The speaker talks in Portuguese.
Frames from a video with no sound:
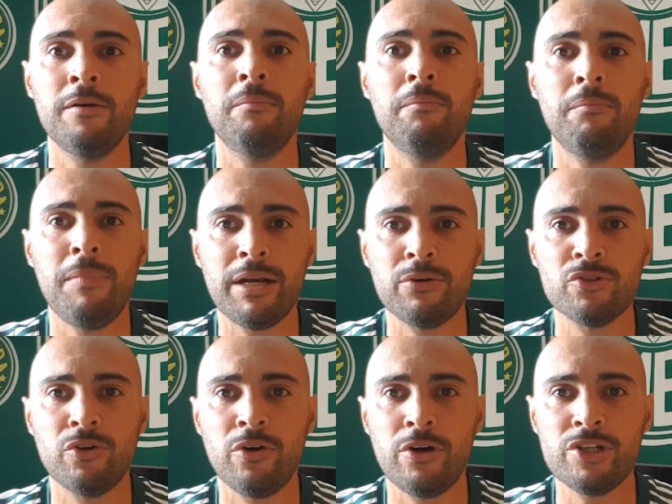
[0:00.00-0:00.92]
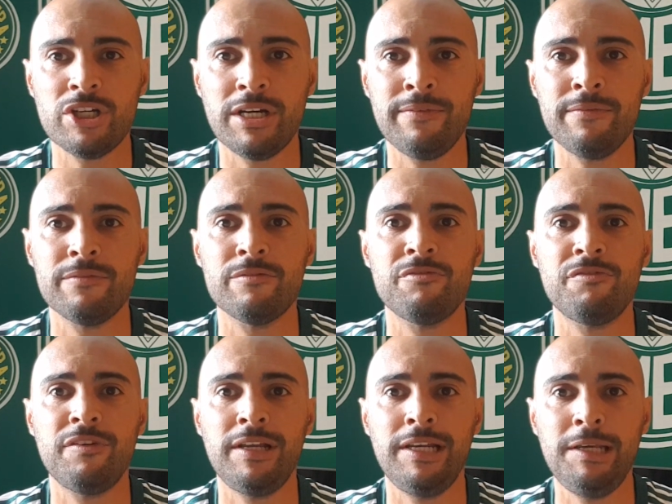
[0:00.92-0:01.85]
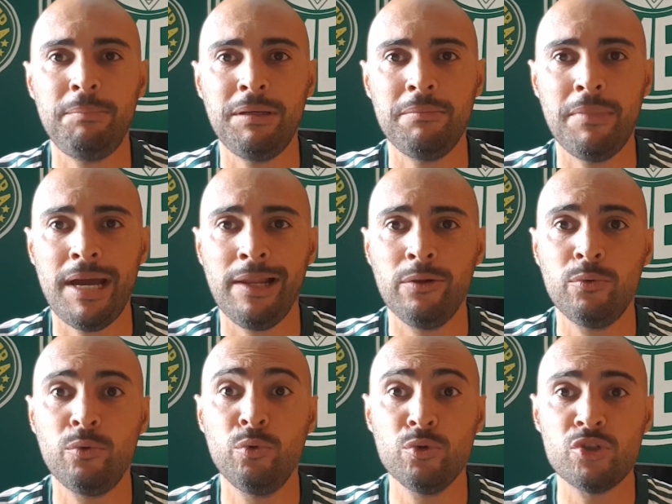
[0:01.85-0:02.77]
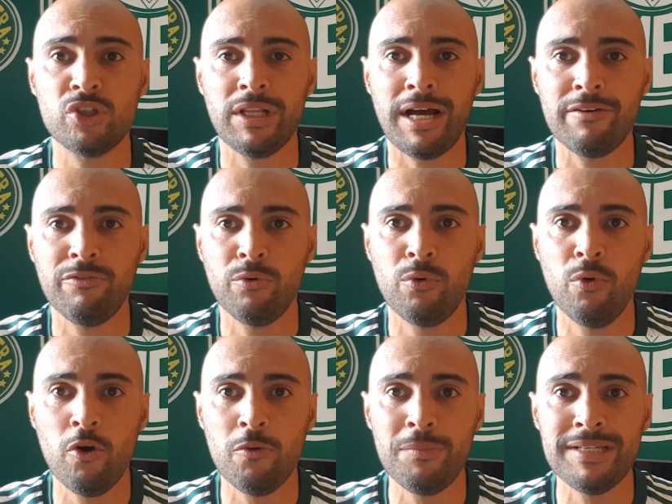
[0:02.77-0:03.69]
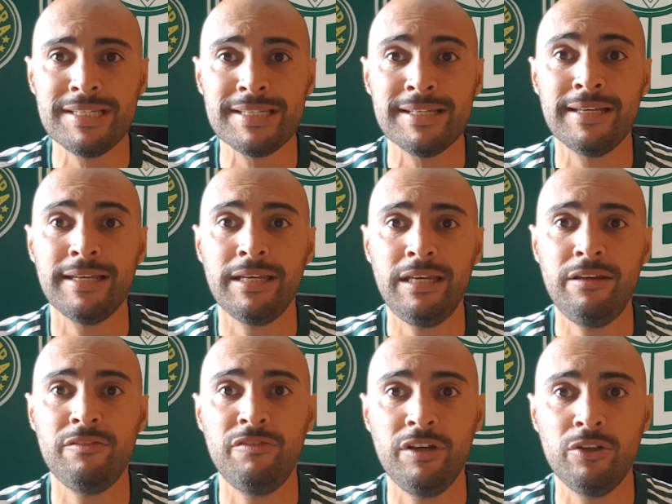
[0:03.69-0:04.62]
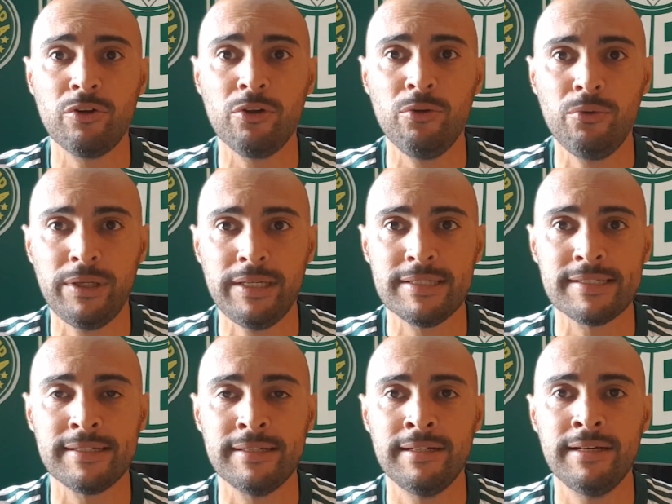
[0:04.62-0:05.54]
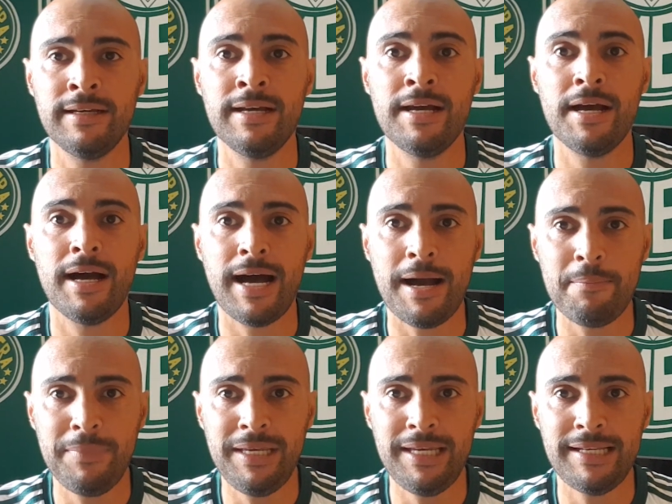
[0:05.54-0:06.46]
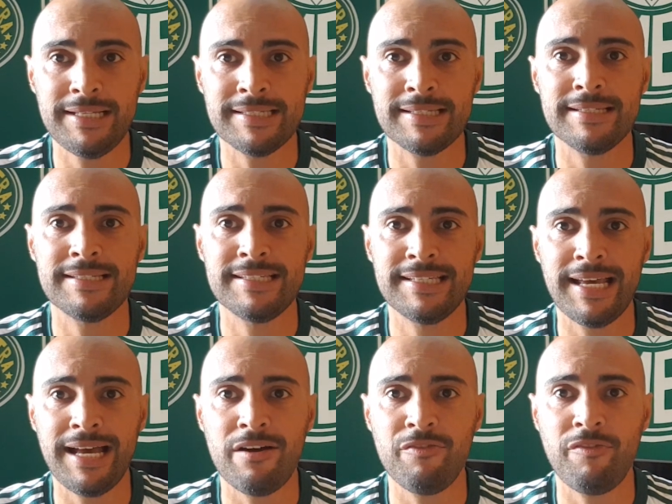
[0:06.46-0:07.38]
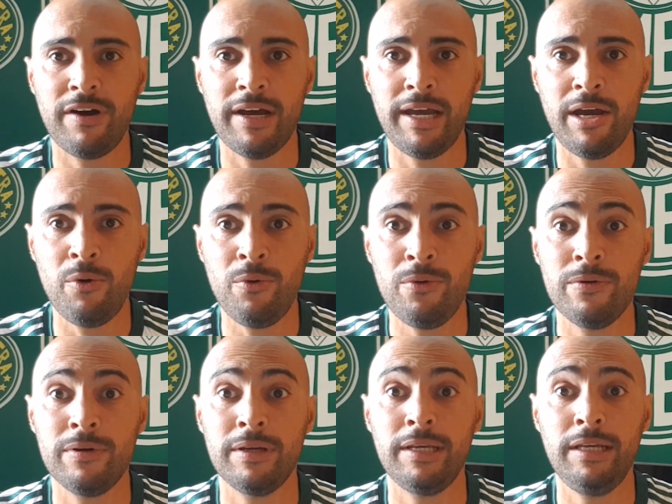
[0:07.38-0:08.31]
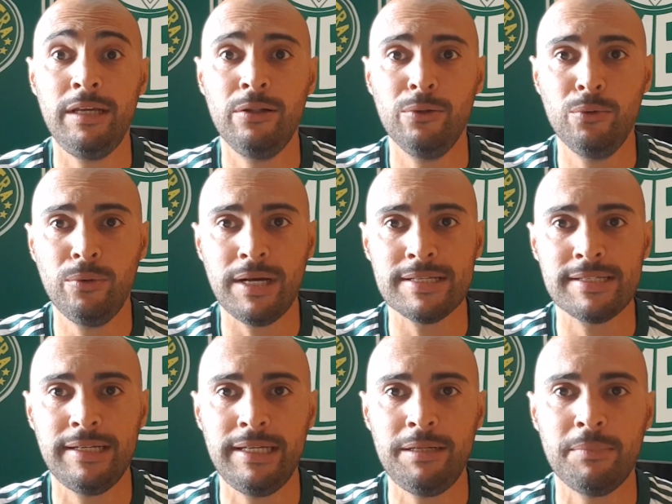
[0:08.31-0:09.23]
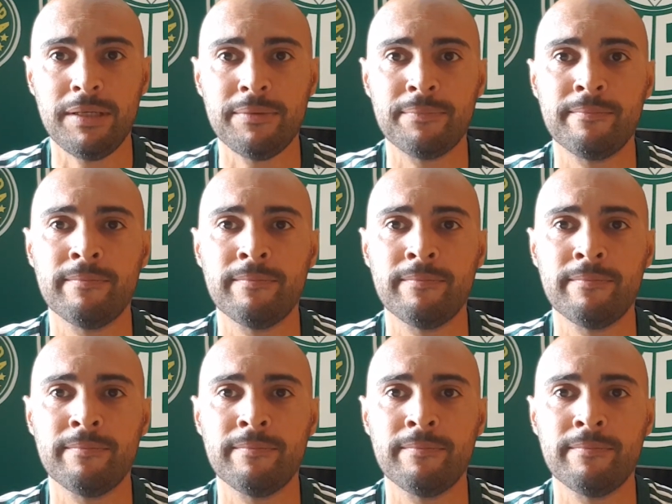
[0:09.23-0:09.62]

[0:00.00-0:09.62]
Marcos Rocha, Felipe Melo, Gustavo Gomes e Vitor Luiz. Ramires, Zé Rafael e Lucas Lima.